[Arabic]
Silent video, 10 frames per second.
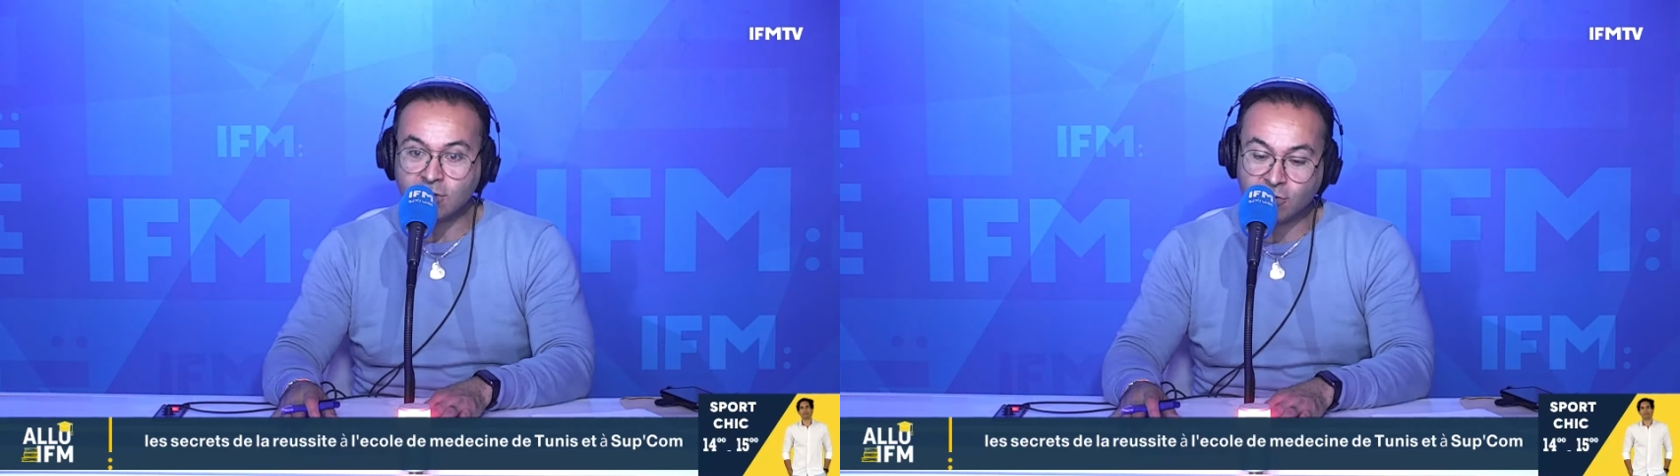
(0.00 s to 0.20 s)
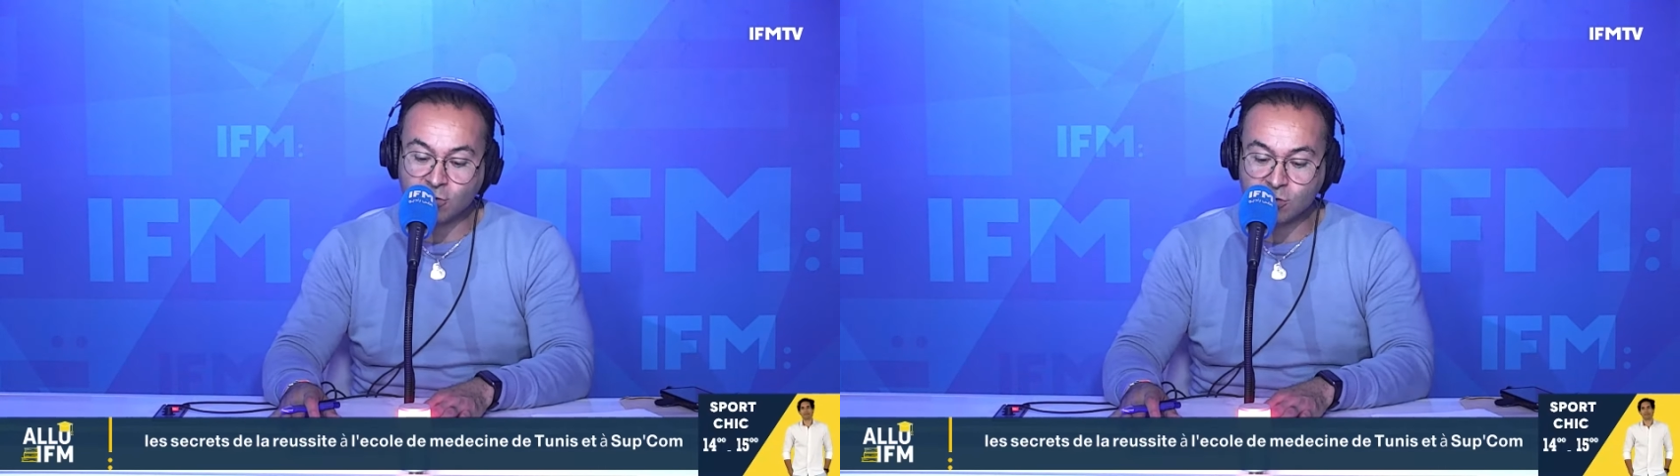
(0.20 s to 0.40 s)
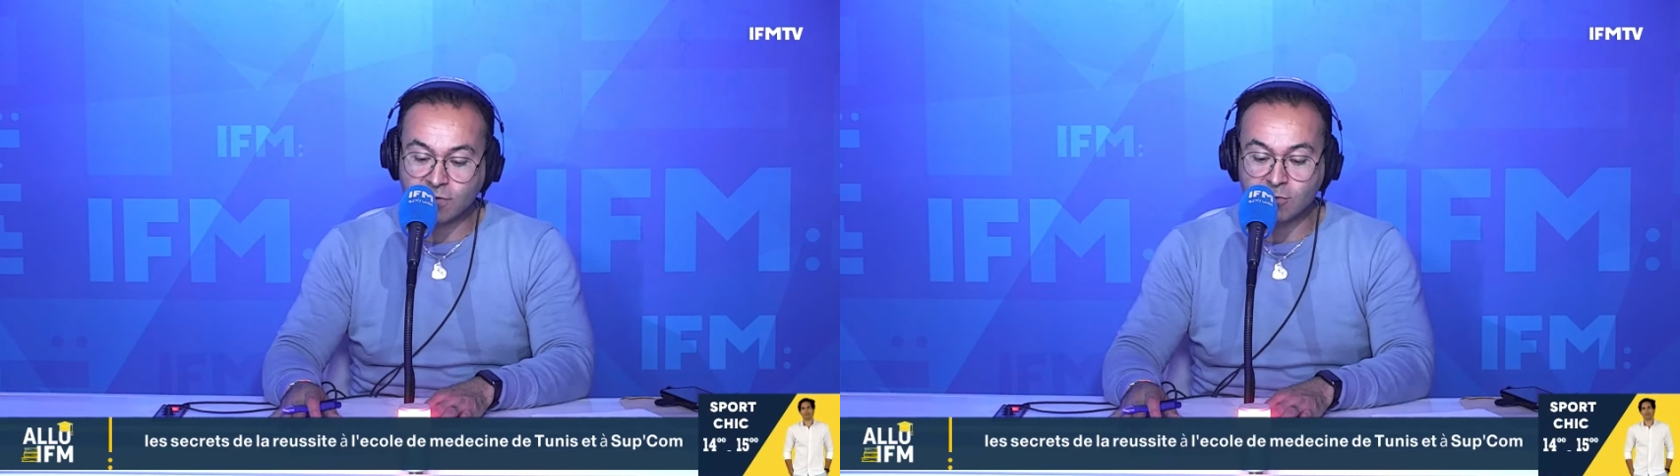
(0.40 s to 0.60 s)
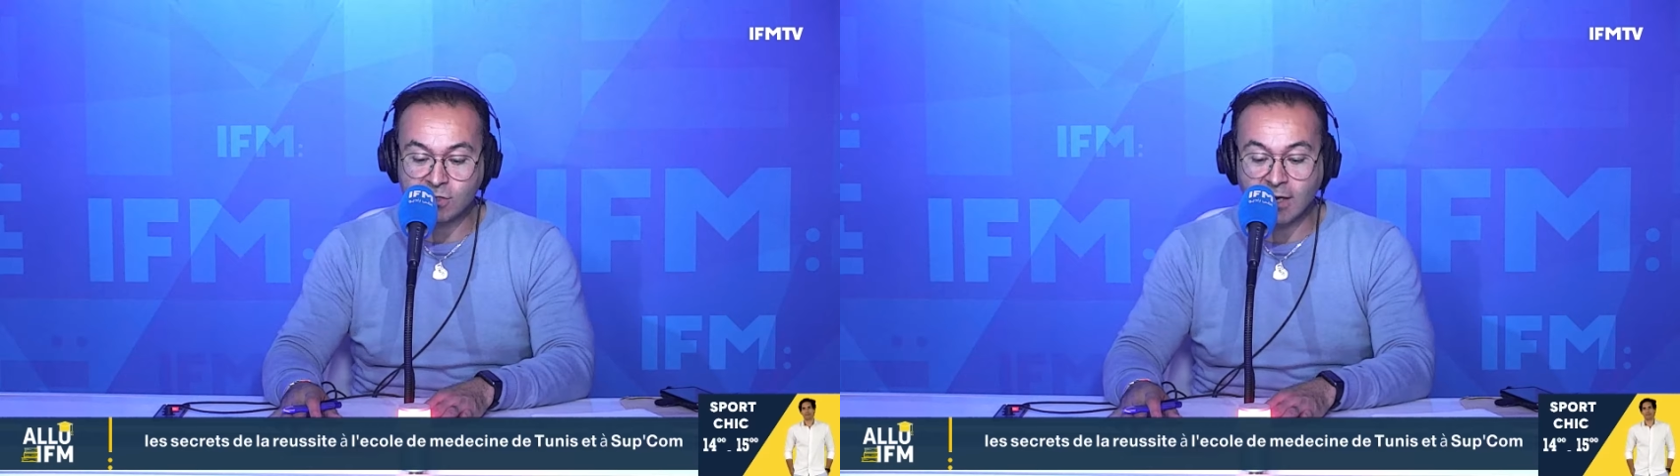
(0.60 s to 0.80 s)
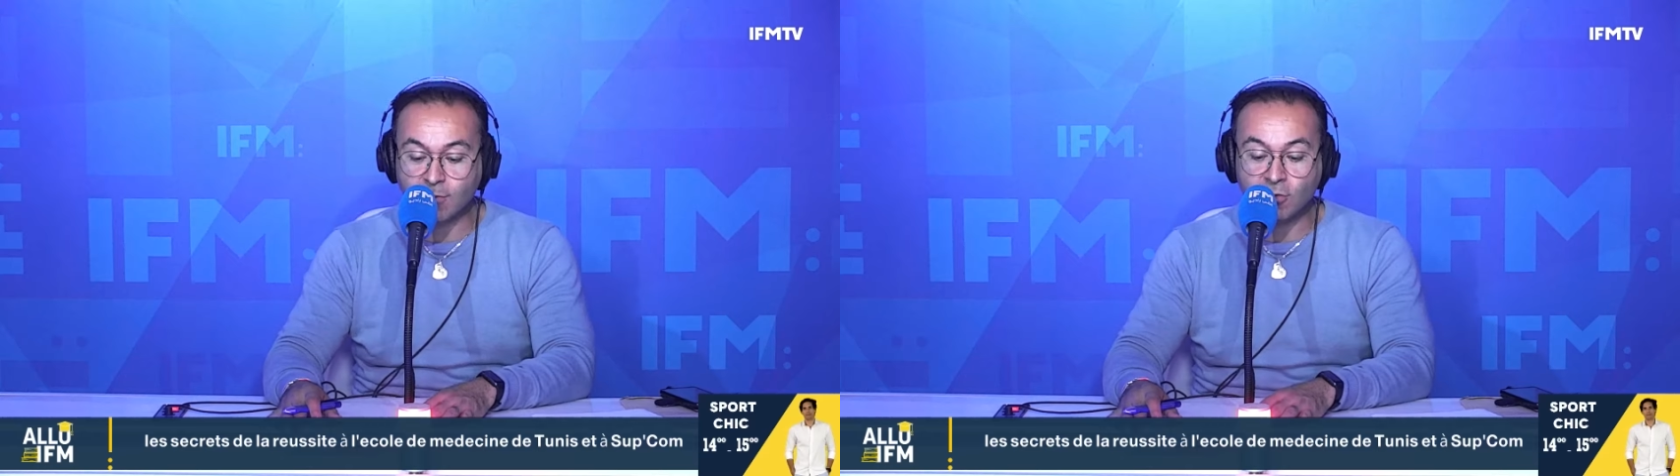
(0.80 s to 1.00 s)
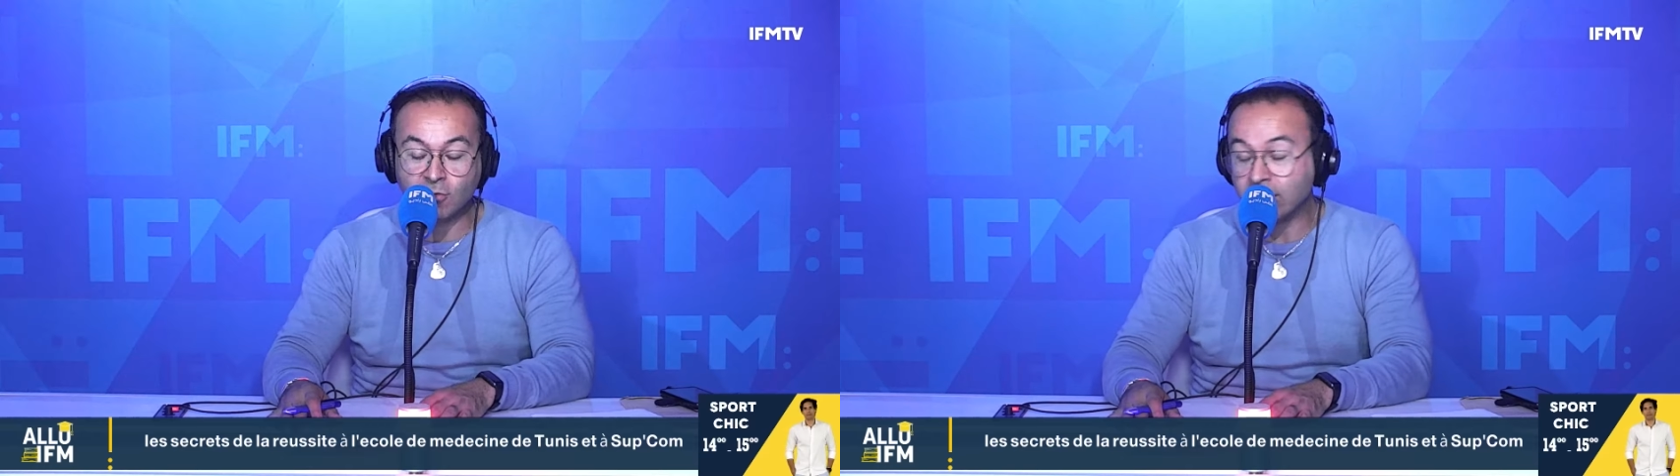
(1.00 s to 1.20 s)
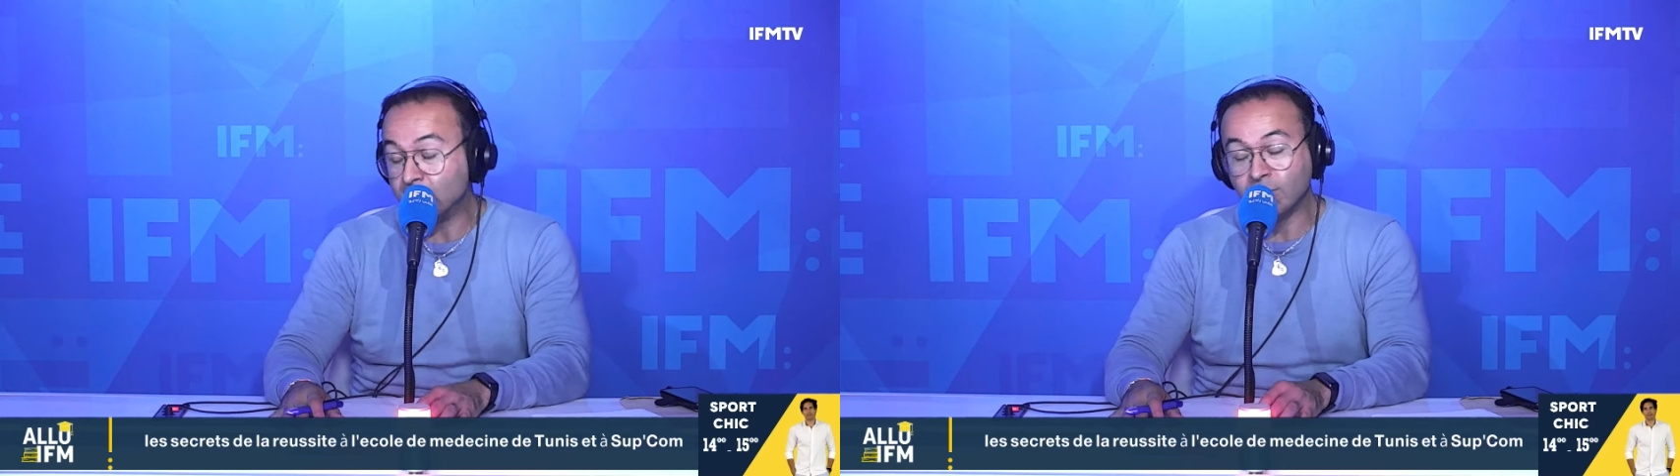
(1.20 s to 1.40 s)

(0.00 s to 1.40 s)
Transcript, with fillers: فلوس في المستقبل وكانه